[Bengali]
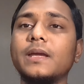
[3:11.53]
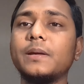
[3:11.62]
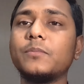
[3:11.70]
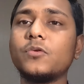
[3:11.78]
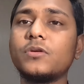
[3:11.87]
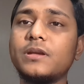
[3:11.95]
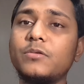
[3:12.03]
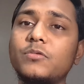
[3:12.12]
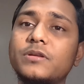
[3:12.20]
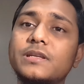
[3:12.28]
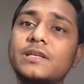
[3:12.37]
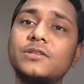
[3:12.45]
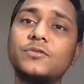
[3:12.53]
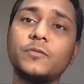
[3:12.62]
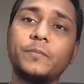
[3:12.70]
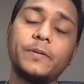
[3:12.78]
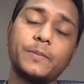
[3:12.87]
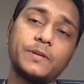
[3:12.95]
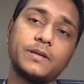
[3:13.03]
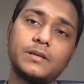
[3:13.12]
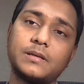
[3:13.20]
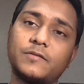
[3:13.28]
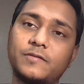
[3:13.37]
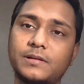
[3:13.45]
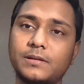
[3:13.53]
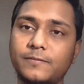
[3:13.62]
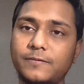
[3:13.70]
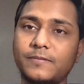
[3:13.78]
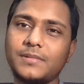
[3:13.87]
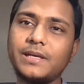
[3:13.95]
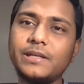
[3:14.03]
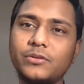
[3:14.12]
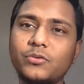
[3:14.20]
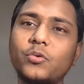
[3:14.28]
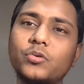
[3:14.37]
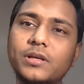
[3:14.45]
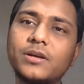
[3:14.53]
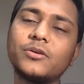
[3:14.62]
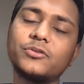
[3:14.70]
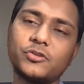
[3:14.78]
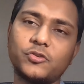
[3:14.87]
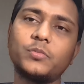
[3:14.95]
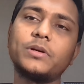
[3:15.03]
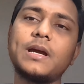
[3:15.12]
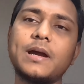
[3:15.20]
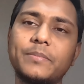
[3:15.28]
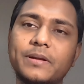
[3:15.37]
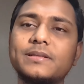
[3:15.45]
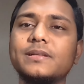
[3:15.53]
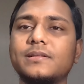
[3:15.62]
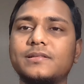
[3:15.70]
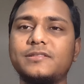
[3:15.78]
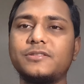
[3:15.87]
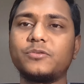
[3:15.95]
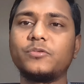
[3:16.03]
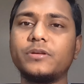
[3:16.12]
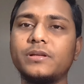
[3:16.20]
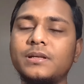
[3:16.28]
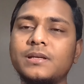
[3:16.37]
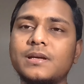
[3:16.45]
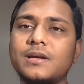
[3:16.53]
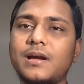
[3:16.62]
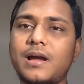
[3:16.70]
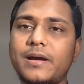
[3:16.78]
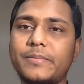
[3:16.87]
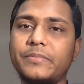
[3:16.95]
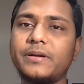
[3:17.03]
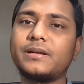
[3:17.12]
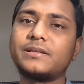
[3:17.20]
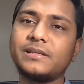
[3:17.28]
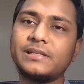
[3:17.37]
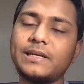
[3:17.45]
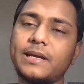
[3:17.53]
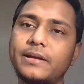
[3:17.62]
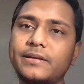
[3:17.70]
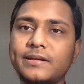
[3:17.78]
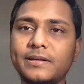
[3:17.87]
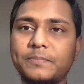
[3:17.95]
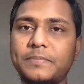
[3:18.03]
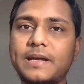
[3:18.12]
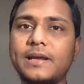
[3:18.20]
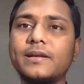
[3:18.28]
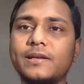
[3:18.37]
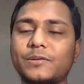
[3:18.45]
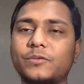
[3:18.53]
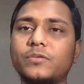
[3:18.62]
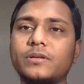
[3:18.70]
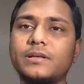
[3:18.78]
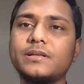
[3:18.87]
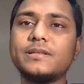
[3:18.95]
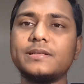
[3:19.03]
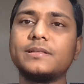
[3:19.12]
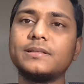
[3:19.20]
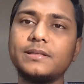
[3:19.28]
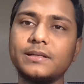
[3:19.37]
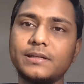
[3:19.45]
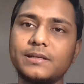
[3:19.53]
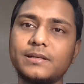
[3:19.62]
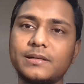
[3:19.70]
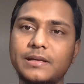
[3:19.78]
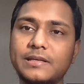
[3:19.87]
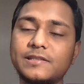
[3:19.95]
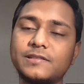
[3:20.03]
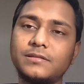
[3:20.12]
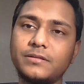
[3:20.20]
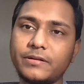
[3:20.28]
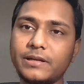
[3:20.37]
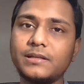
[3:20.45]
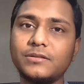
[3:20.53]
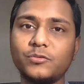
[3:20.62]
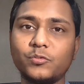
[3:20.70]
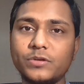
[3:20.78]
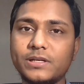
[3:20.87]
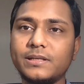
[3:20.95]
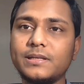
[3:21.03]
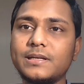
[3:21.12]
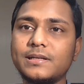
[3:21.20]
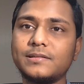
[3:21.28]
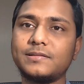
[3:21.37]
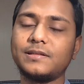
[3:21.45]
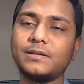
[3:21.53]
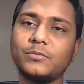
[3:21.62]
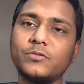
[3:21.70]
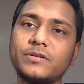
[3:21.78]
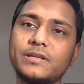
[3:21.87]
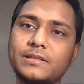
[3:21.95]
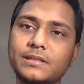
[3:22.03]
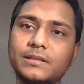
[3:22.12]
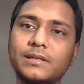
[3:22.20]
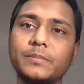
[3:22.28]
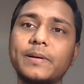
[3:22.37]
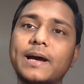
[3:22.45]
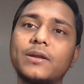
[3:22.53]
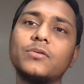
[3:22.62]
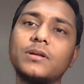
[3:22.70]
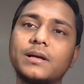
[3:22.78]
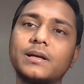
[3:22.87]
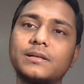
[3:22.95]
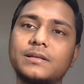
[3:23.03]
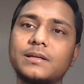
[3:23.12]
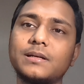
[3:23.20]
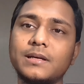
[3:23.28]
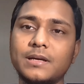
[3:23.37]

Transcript: এবং ইউ নিড টু প্রিপেয়ার ইয়ার সেলফ কিন্তু অধিকাংশ সময় আমরা যে কাজটা করি আমরা একটা ক্যারিয়ার প্ল্যান না করে নিজেদের স্ট্রেংথ উইকনেস এবং নিজেদের ভালো লাগাটা